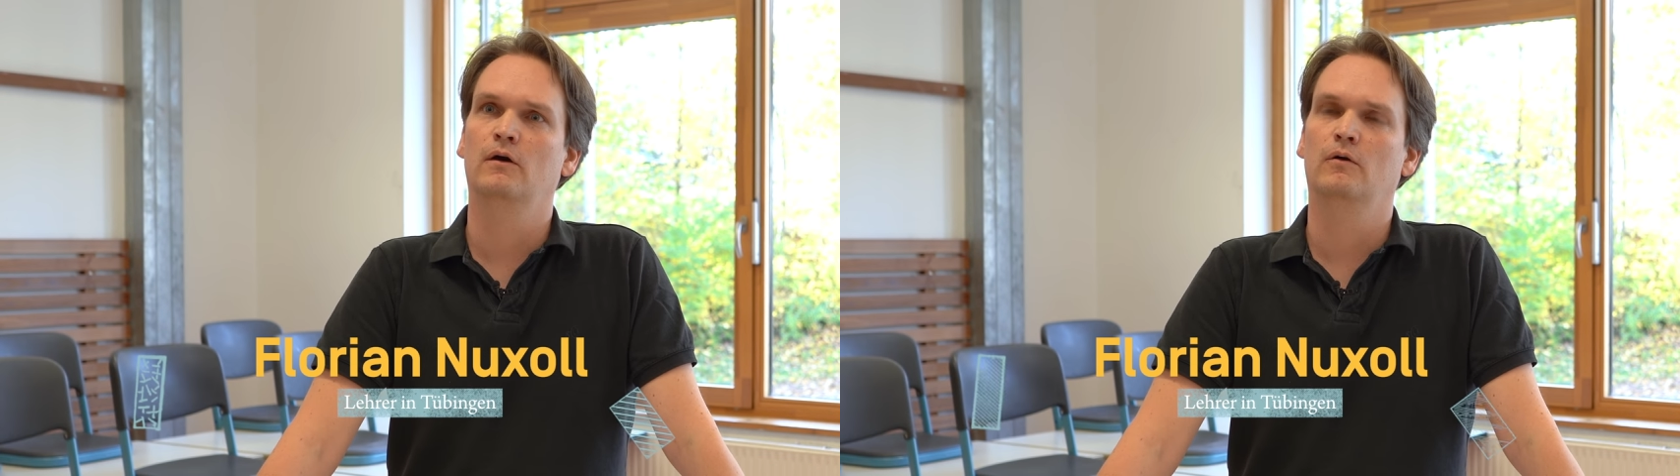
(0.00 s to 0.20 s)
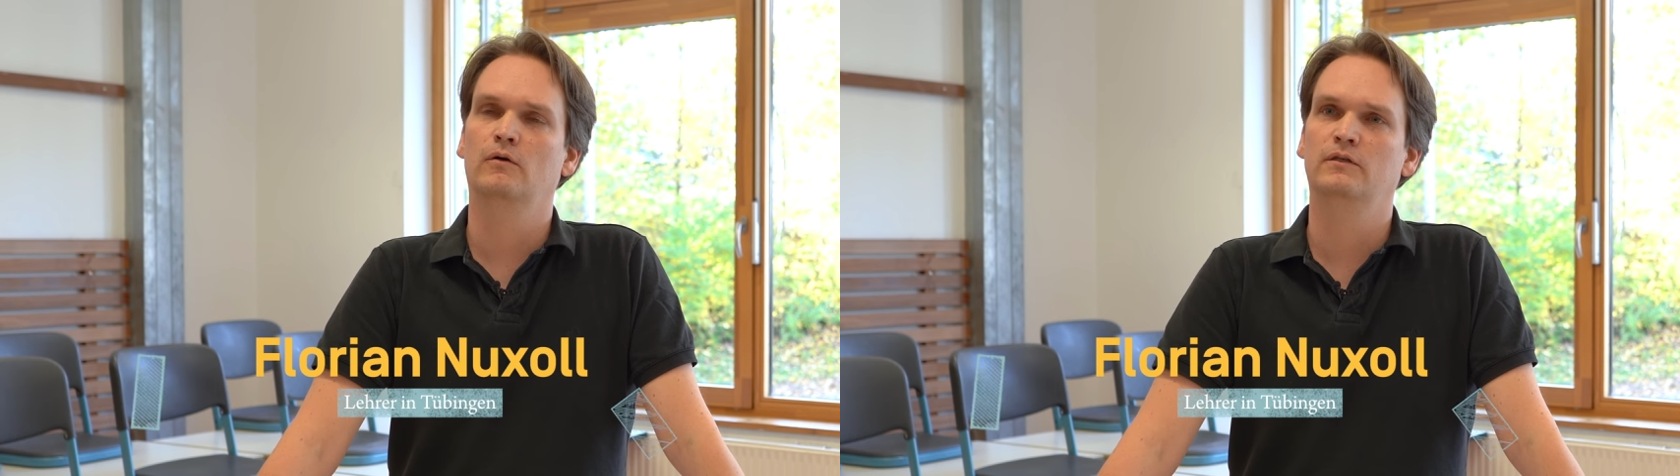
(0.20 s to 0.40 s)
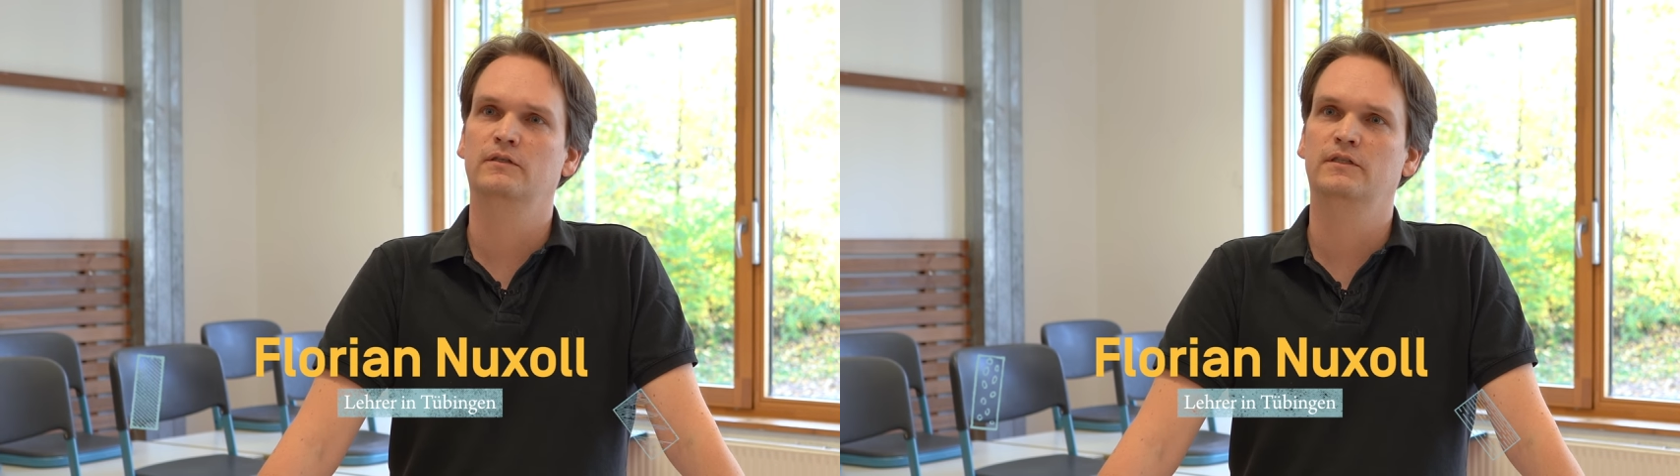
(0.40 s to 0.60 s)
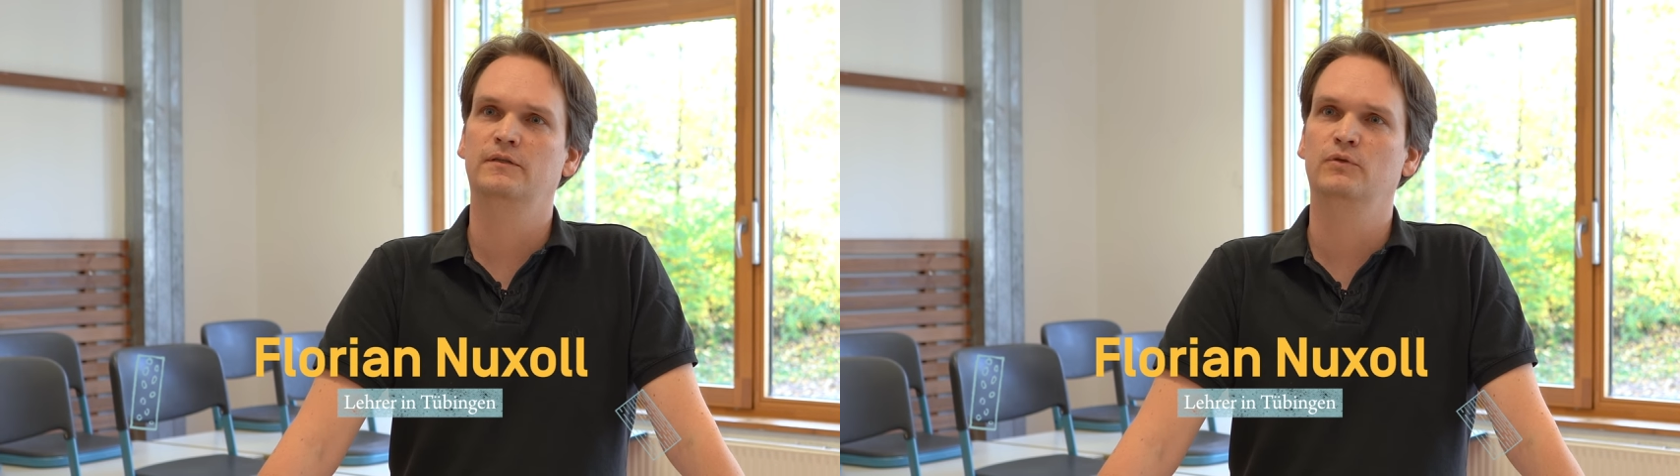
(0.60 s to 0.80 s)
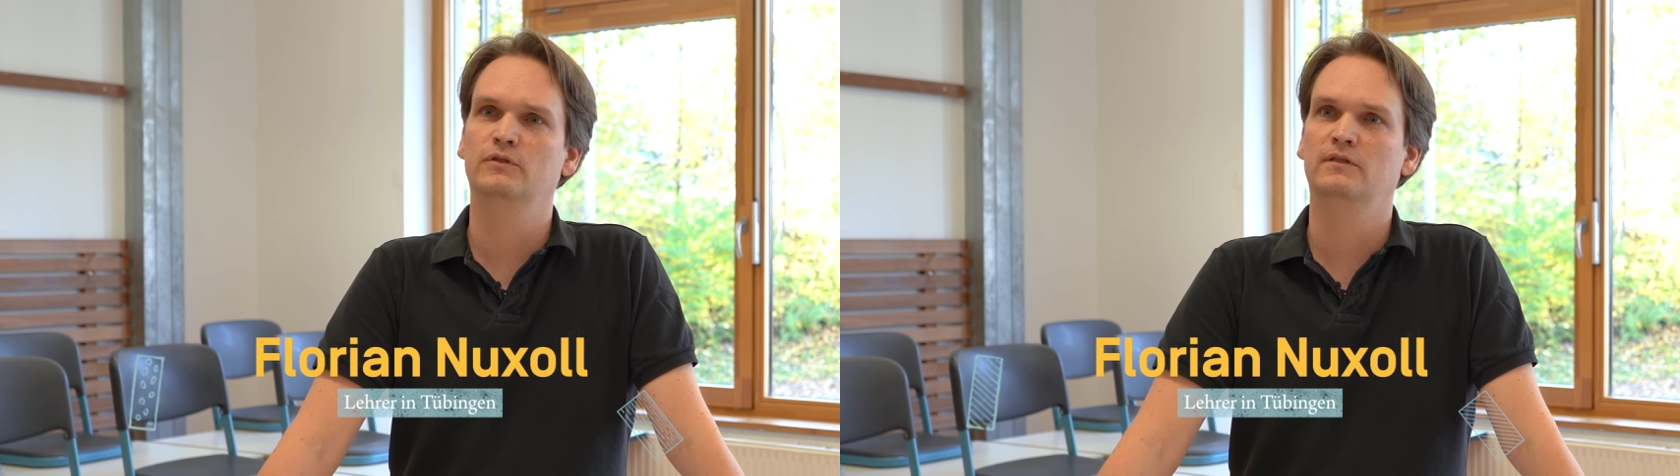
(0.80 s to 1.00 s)
und
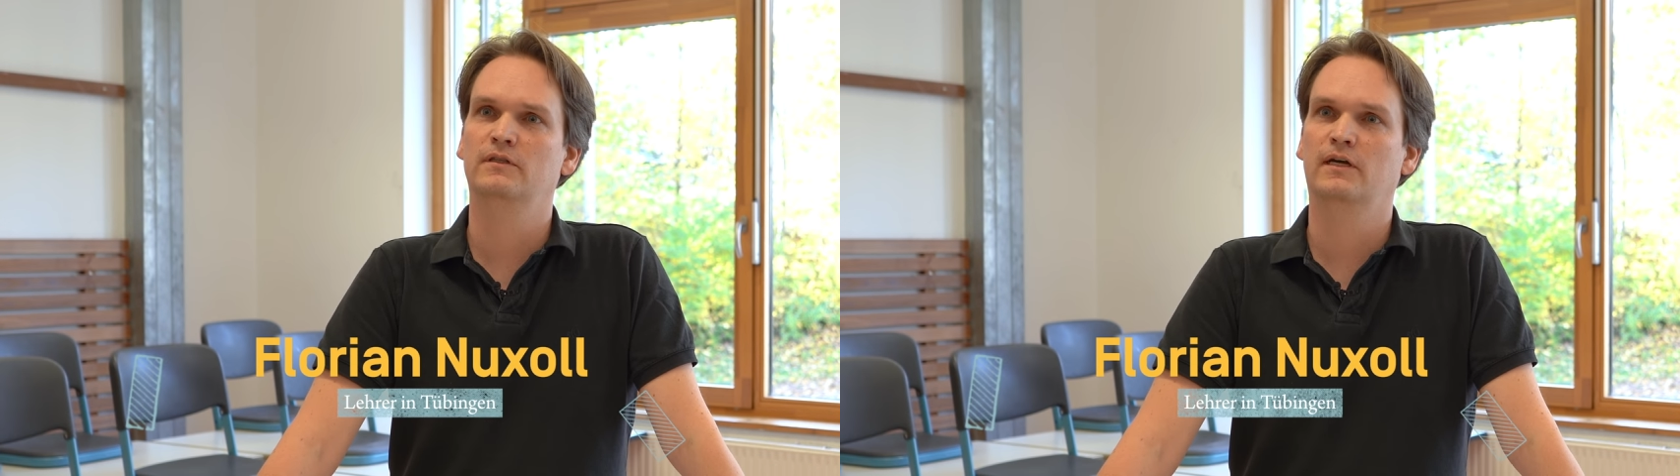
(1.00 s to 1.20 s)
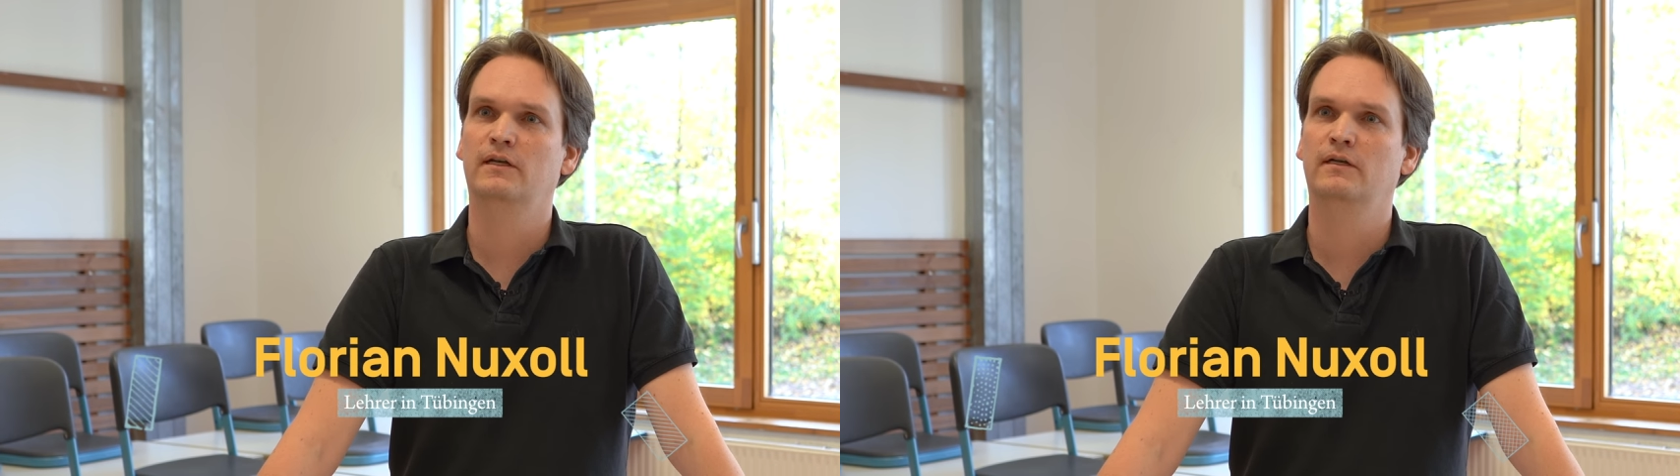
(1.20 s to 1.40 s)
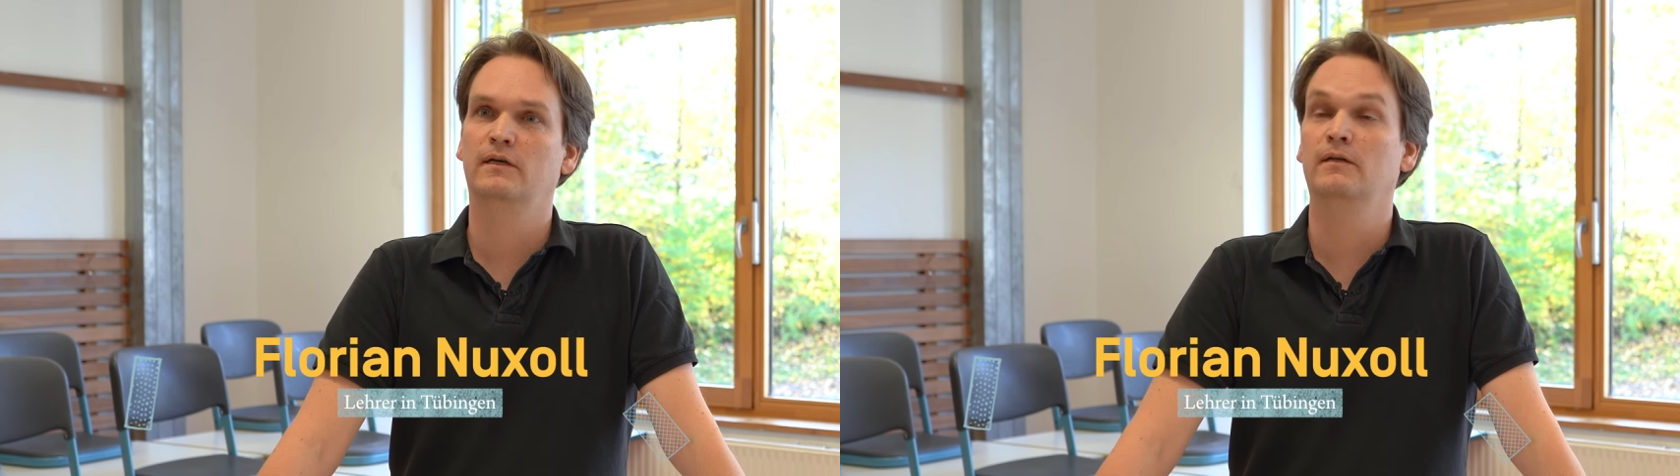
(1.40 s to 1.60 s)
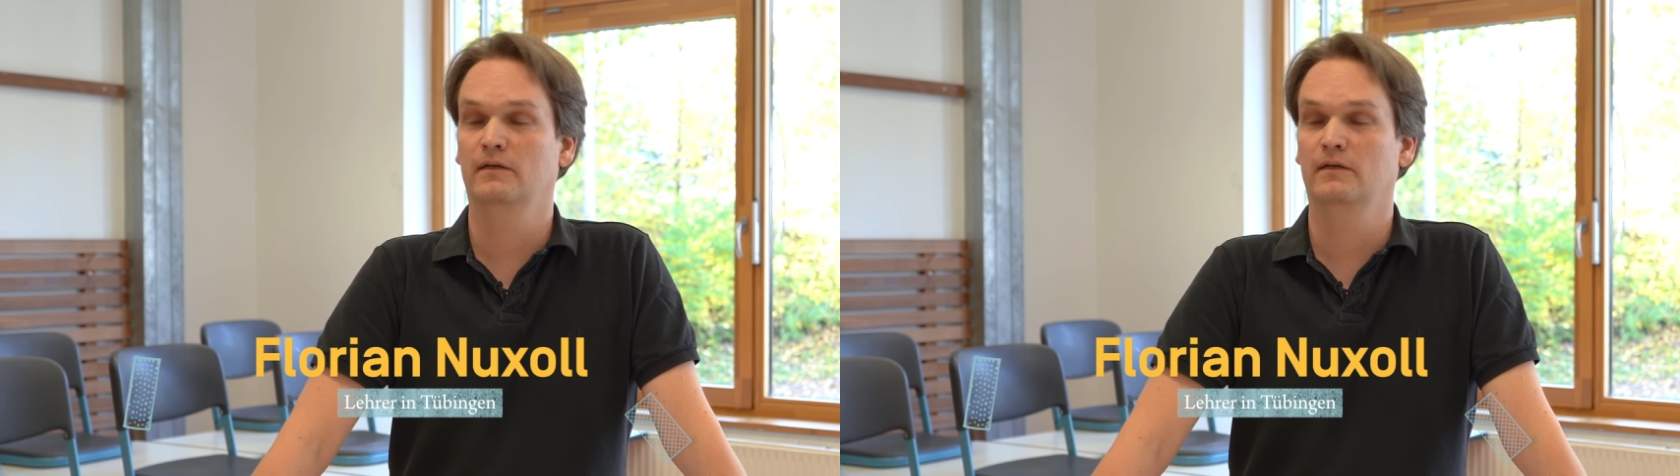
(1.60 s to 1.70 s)
die müssen dann äh,